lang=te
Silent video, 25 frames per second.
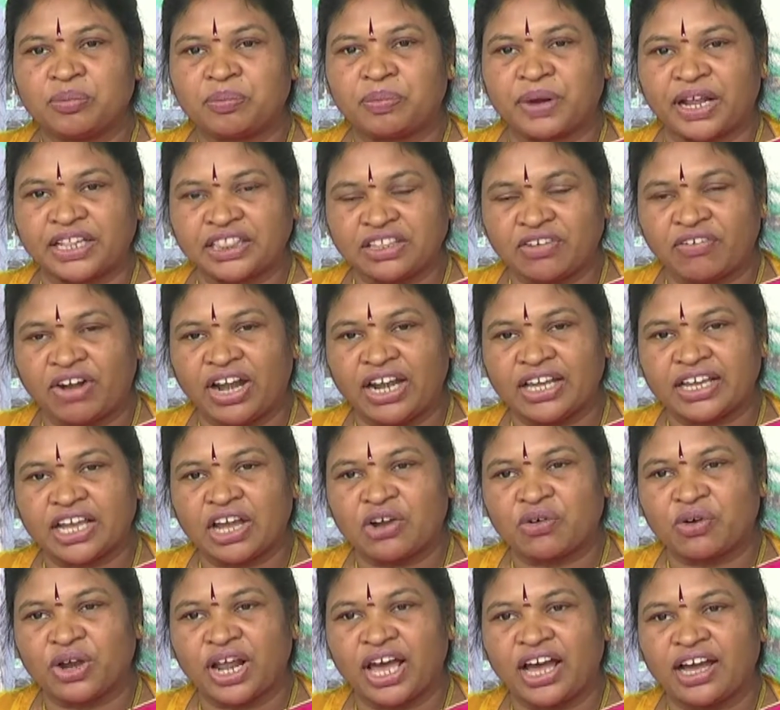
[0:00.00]
ప్రతి వాళ్ళకి
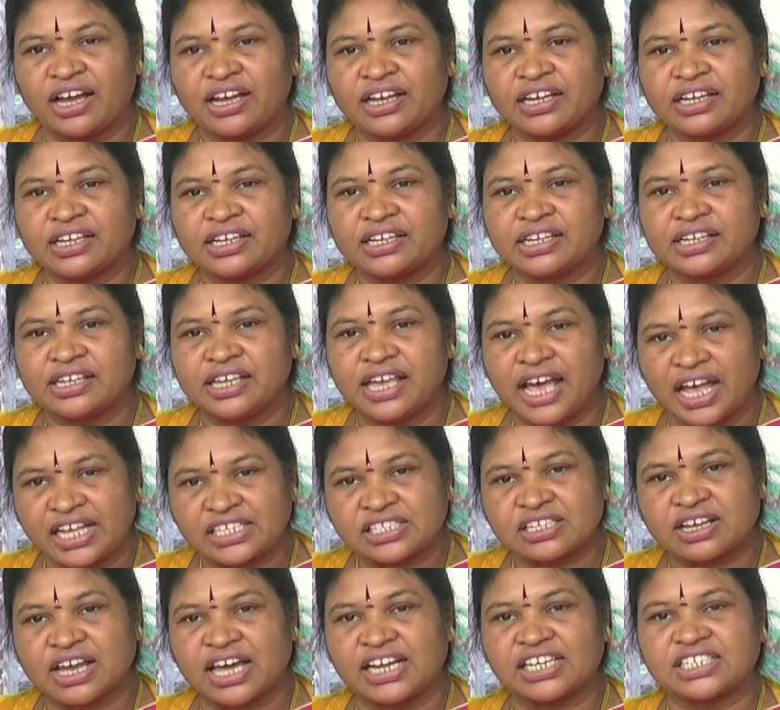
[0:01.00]
కూడా
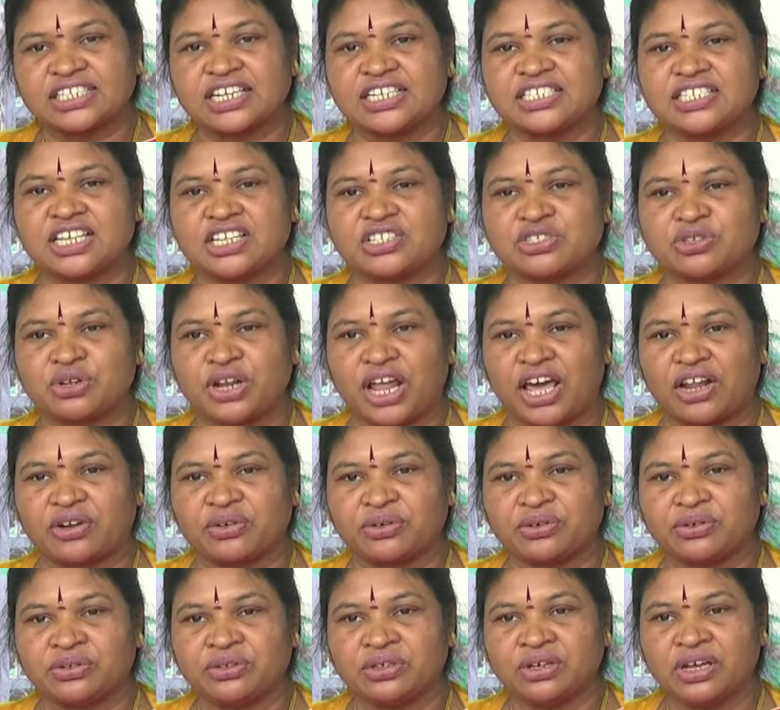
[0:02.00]
గ్యాస్ కనెక్షన్స్ ఇస్తున్నారు
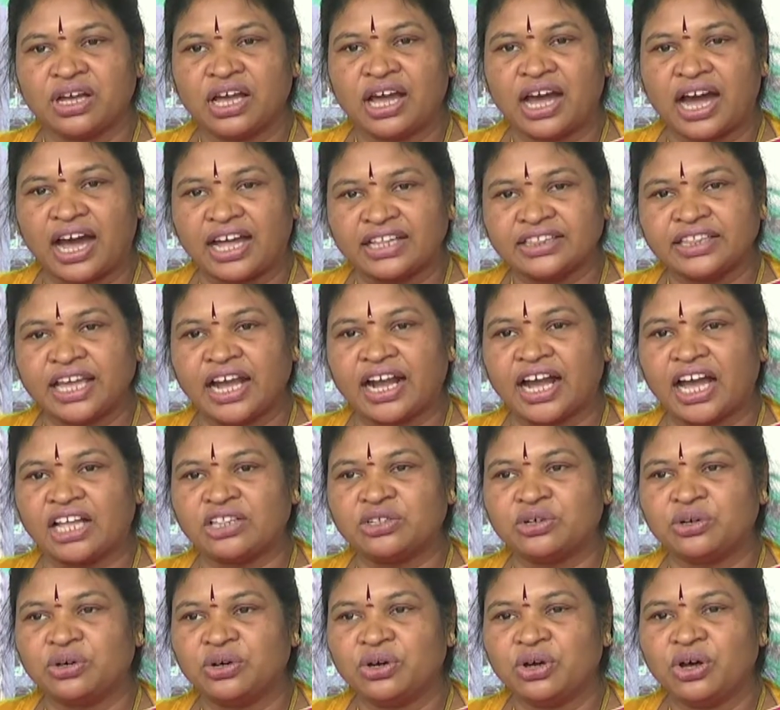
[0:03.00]

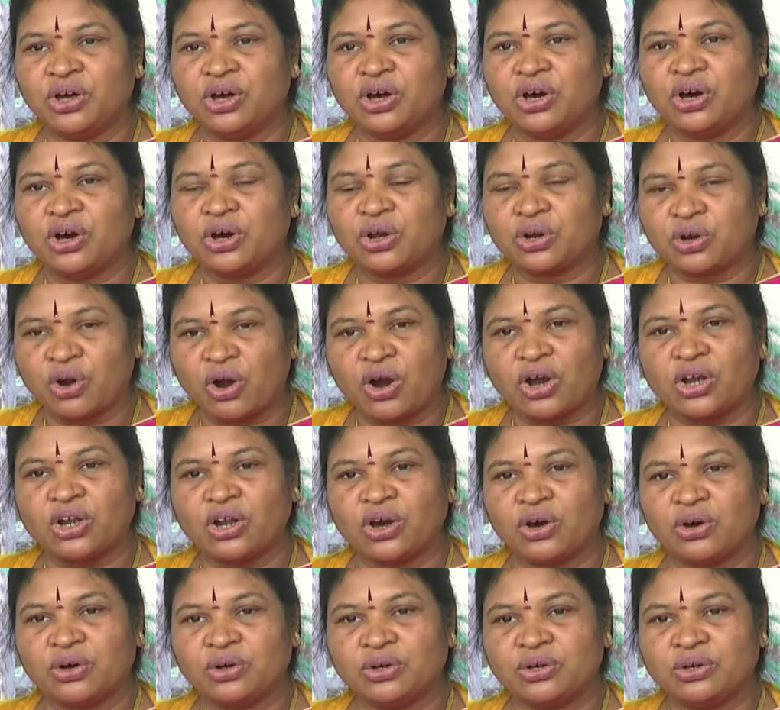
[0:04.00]
అంతేకాదు
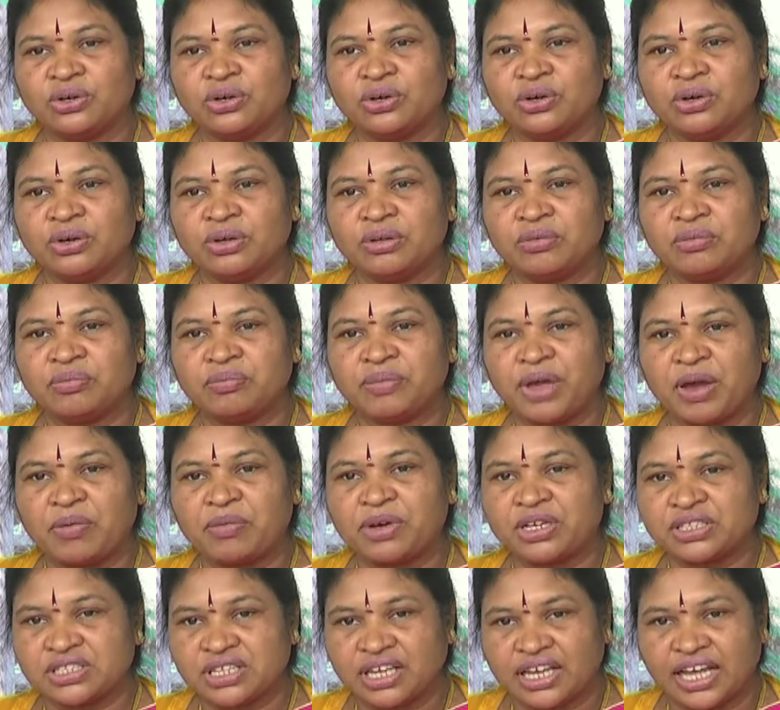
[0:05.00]
రోడ్లు
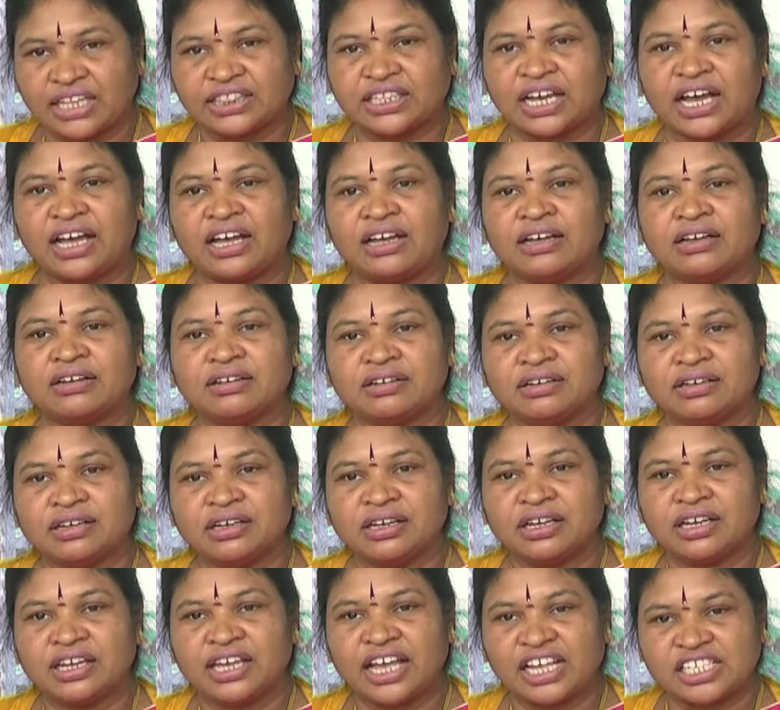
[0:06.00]
మేము గత
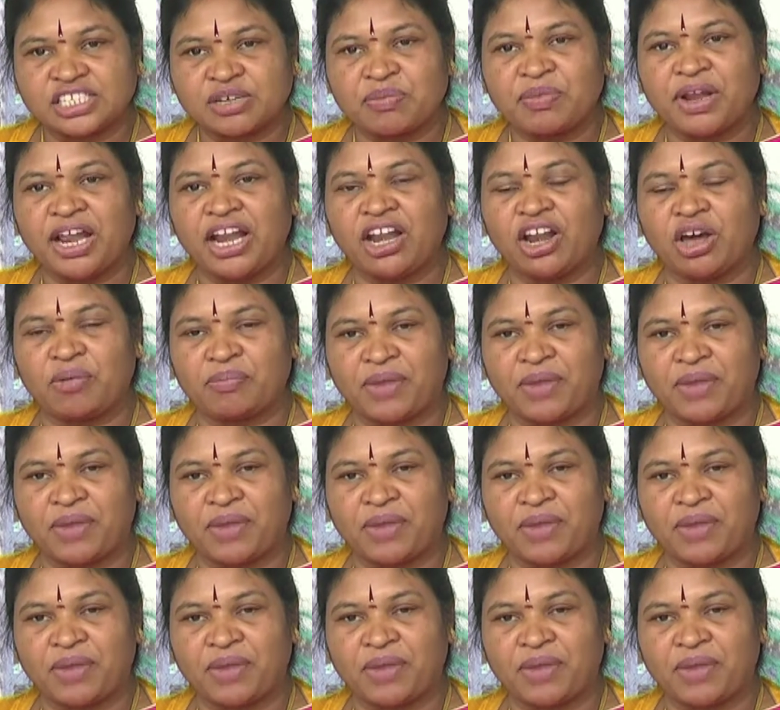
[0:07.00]
అసెంబ్లీలో